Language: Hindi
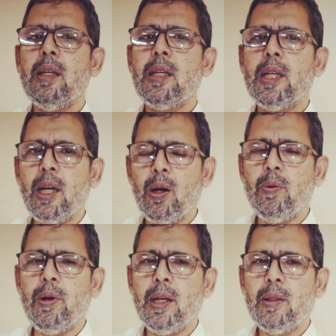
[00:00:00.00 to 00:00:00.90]
किया
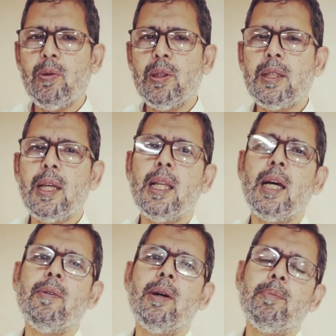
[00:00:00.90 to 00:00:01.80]
हुआ है तो इसके
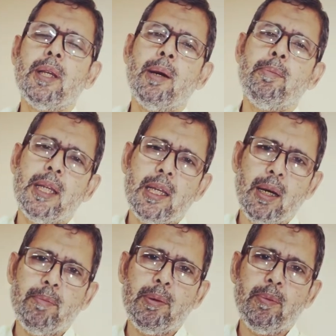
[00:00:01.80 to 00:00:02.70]
अलावा हमने अमली
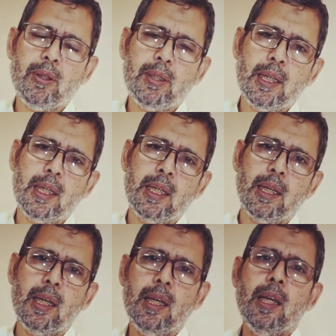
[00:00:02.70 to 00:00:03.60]
काम भी बहुत सारे किए
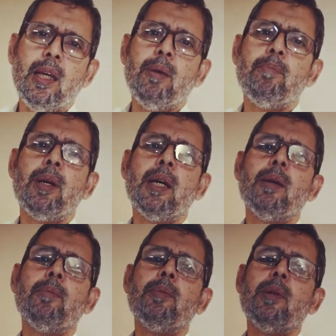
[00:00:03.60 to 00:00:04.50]
हैं
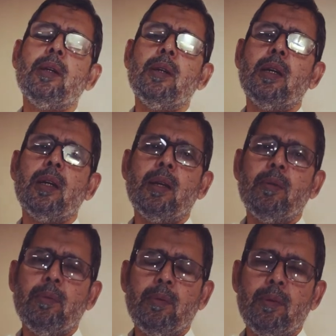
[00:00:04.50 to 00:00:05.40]
मैं
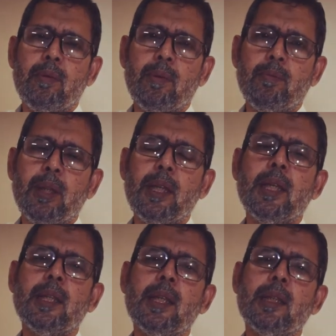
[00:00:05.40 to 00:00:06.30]
ए, मिली
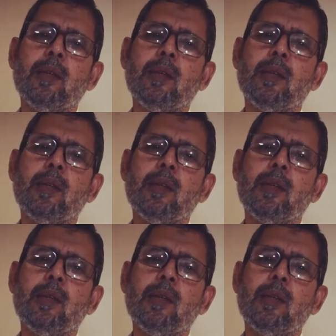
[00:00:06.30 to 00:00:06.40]
यकजहती